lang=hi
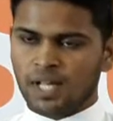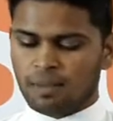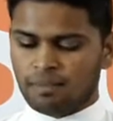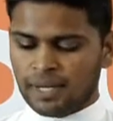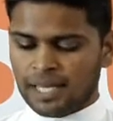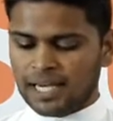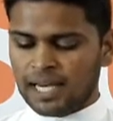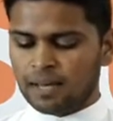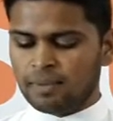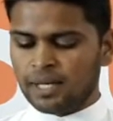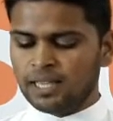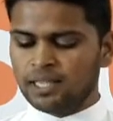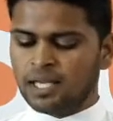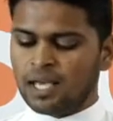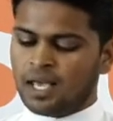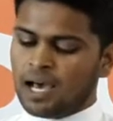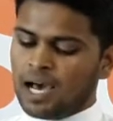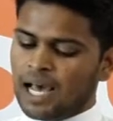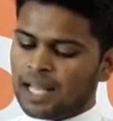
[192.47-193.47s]
पहला बंद
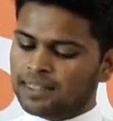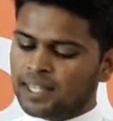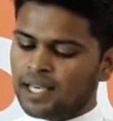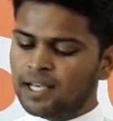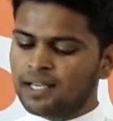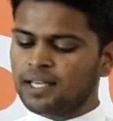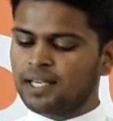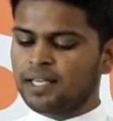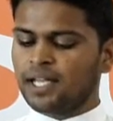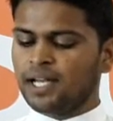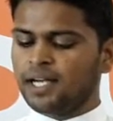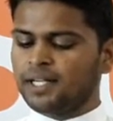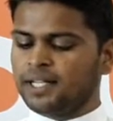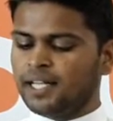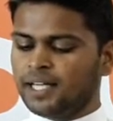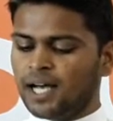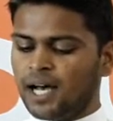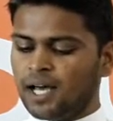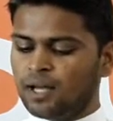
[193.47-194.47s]
आतंक के
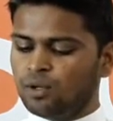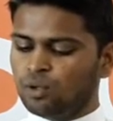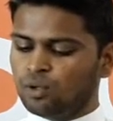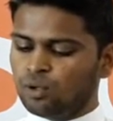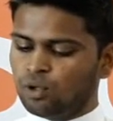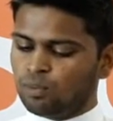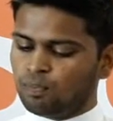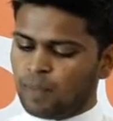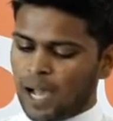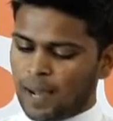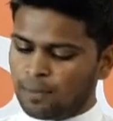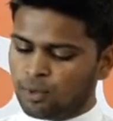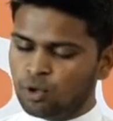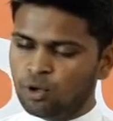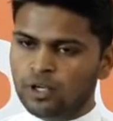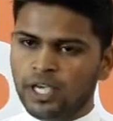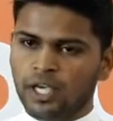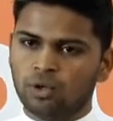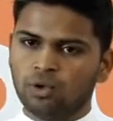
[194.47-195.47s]
ठिकानों को
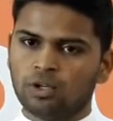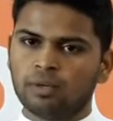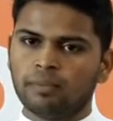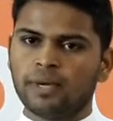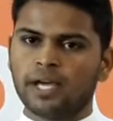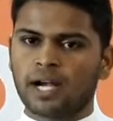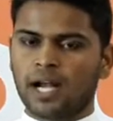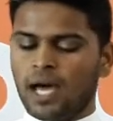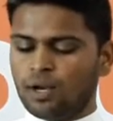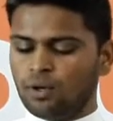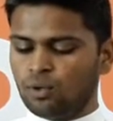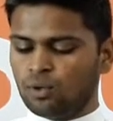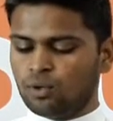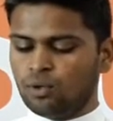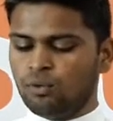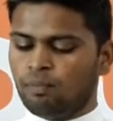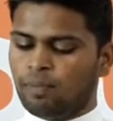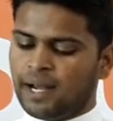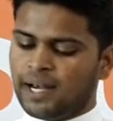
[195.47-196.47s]
पापों के हुक्मरानों
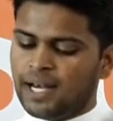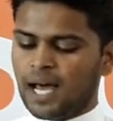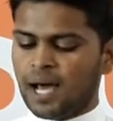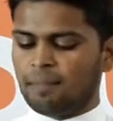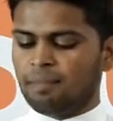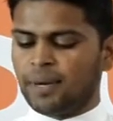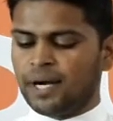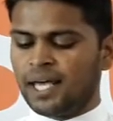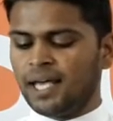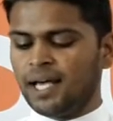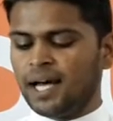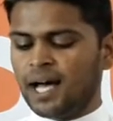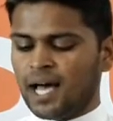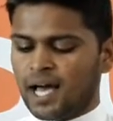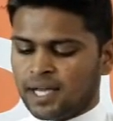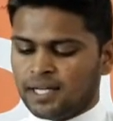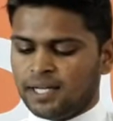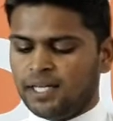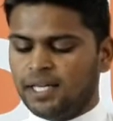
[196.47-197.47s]
को बनना पड़ेगा
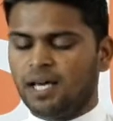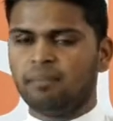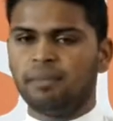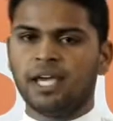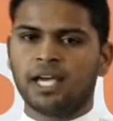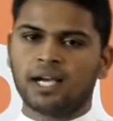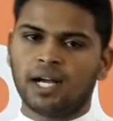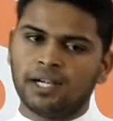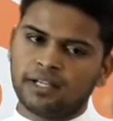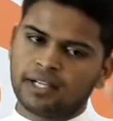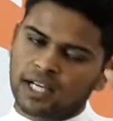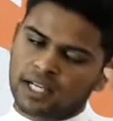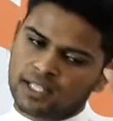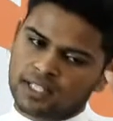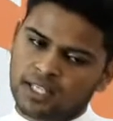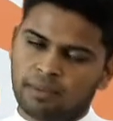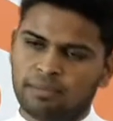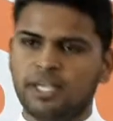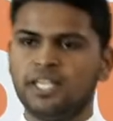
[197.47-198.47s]
अग्नि हमें कंटक
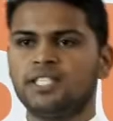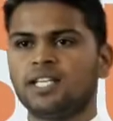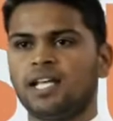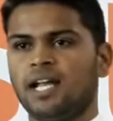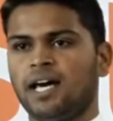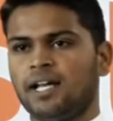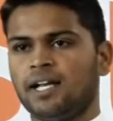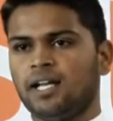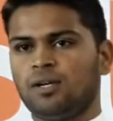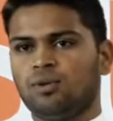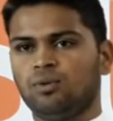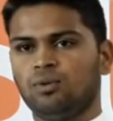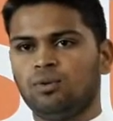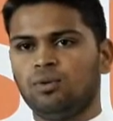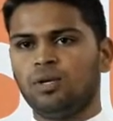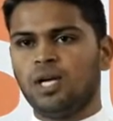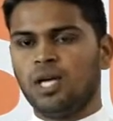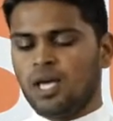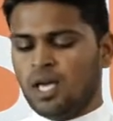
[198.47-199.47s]
सभी जलाने को
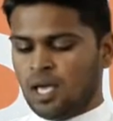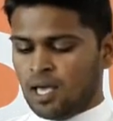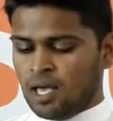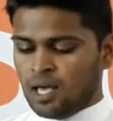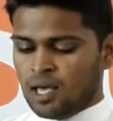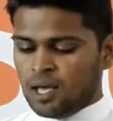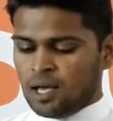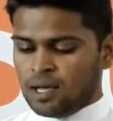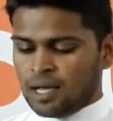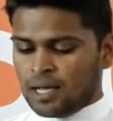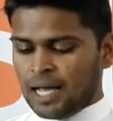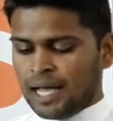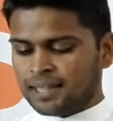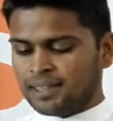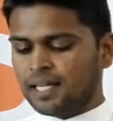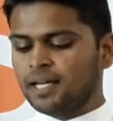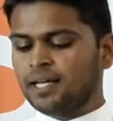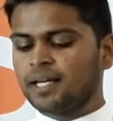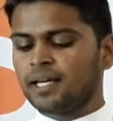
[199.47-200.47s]

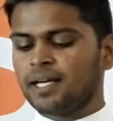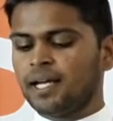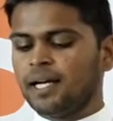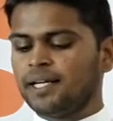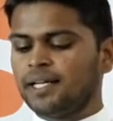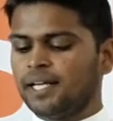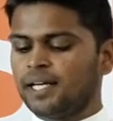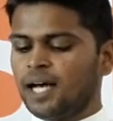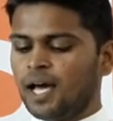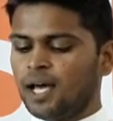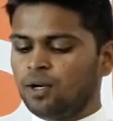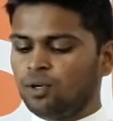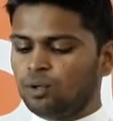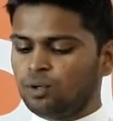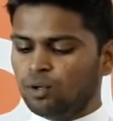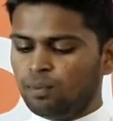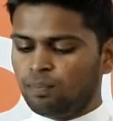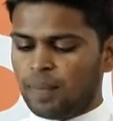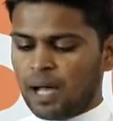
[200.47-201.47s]
आतंक के ठिकानों
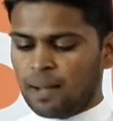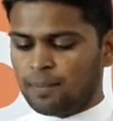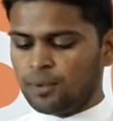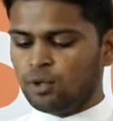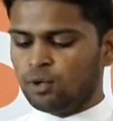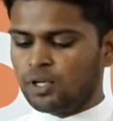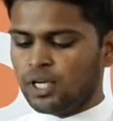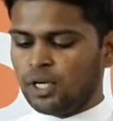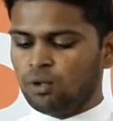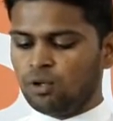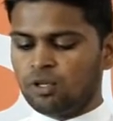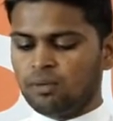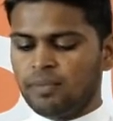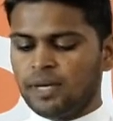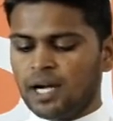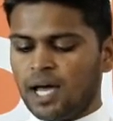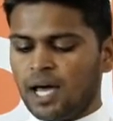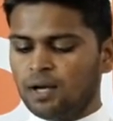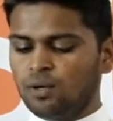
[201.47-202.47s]
को पापों के
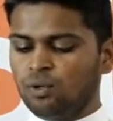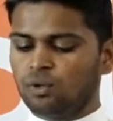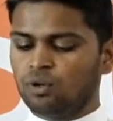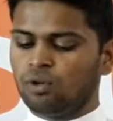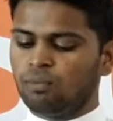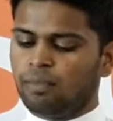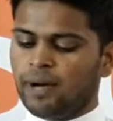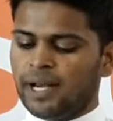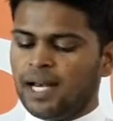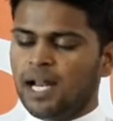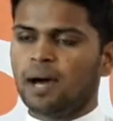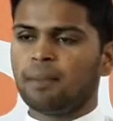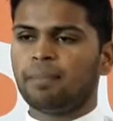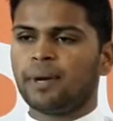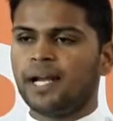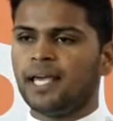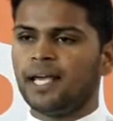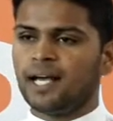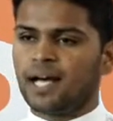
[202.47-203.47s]
हुक्मरानों को बनना
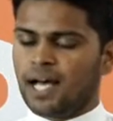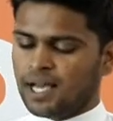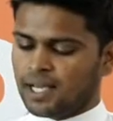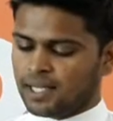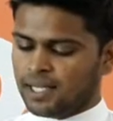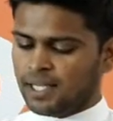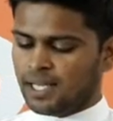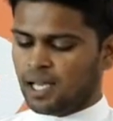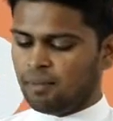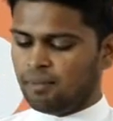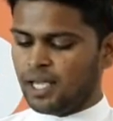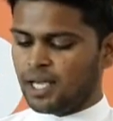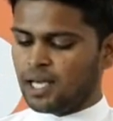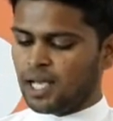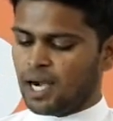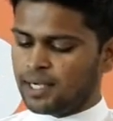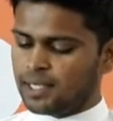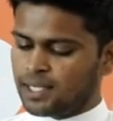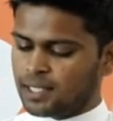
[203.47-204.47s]
पड़ेगा अग्नि हमें
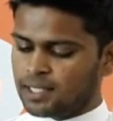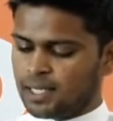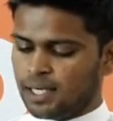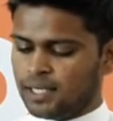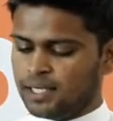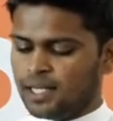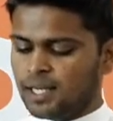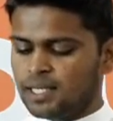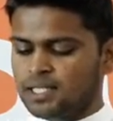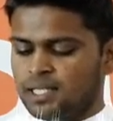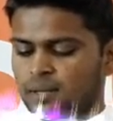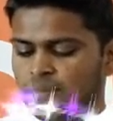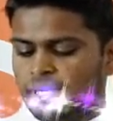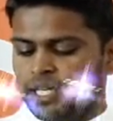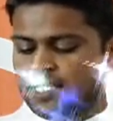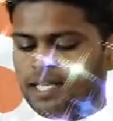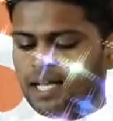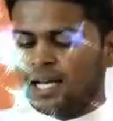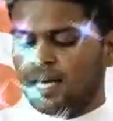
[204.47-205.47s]
कांटक कंटक
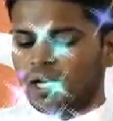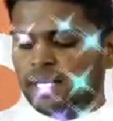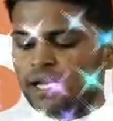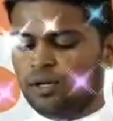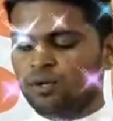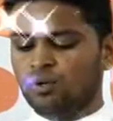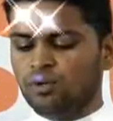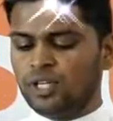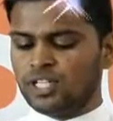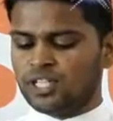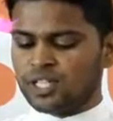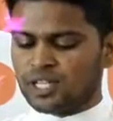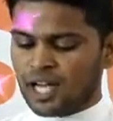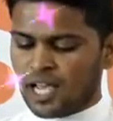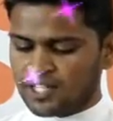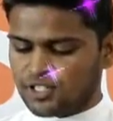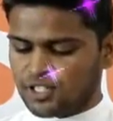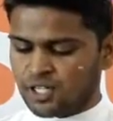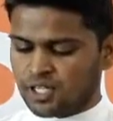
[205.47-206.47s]
सभी जलाने को निज
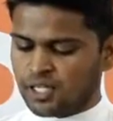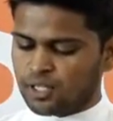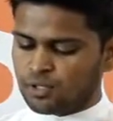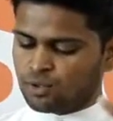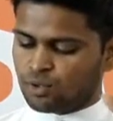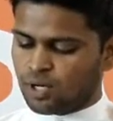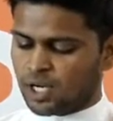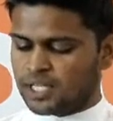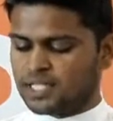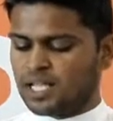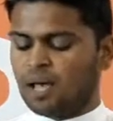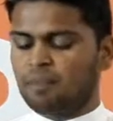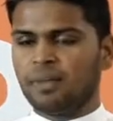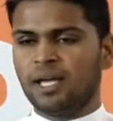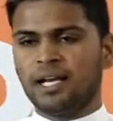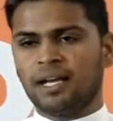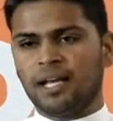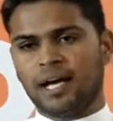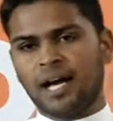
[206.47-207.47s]
राष्ट्र की सुरक्षा
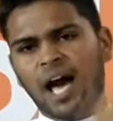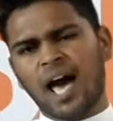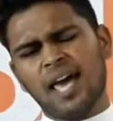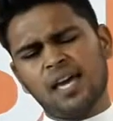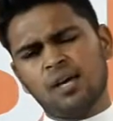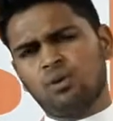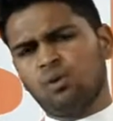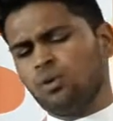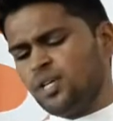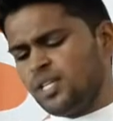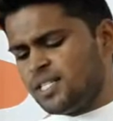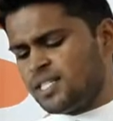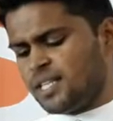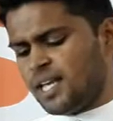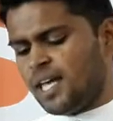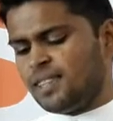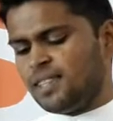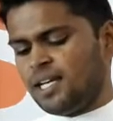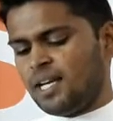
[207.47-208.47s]
में लगाए कोई
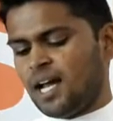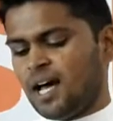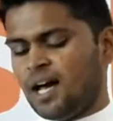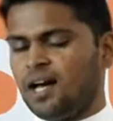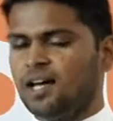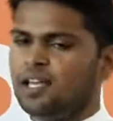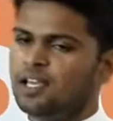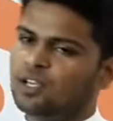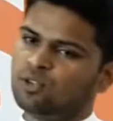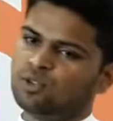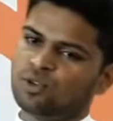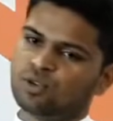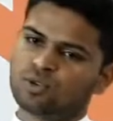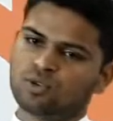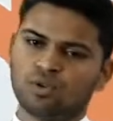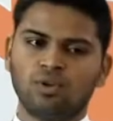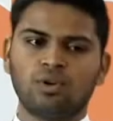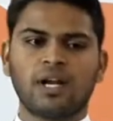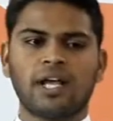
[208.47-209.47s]
सेंधना जो
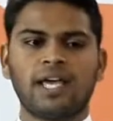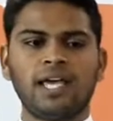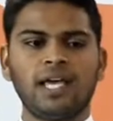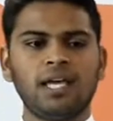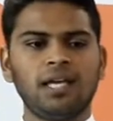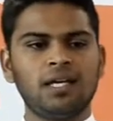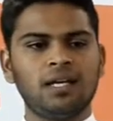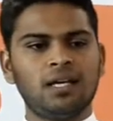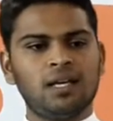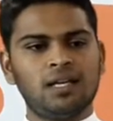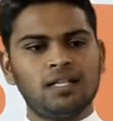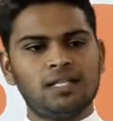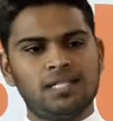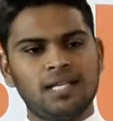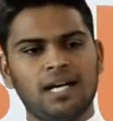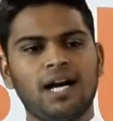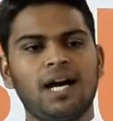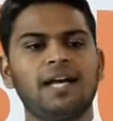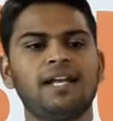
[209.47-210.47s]
सो रहे
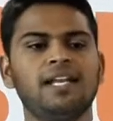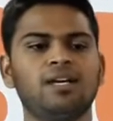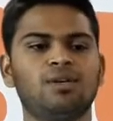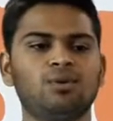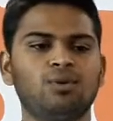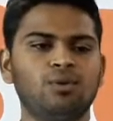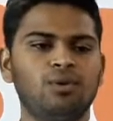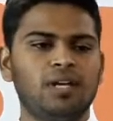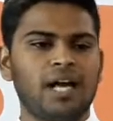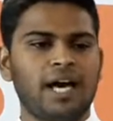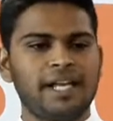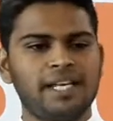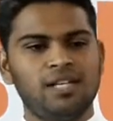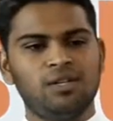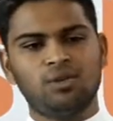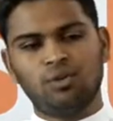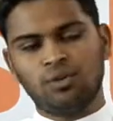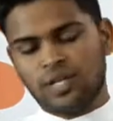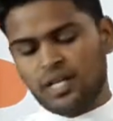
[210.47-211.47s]
जगाने को
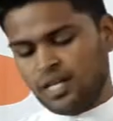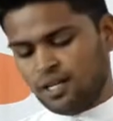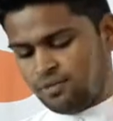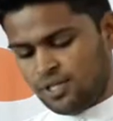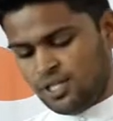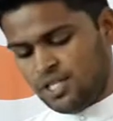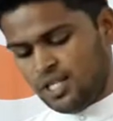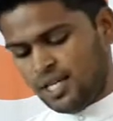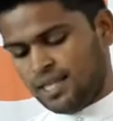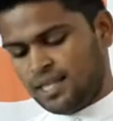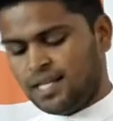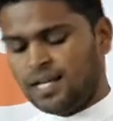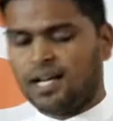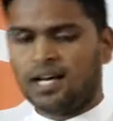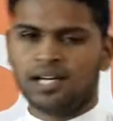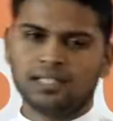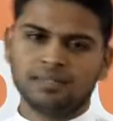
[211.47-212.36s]
लानी होगी नवचेतना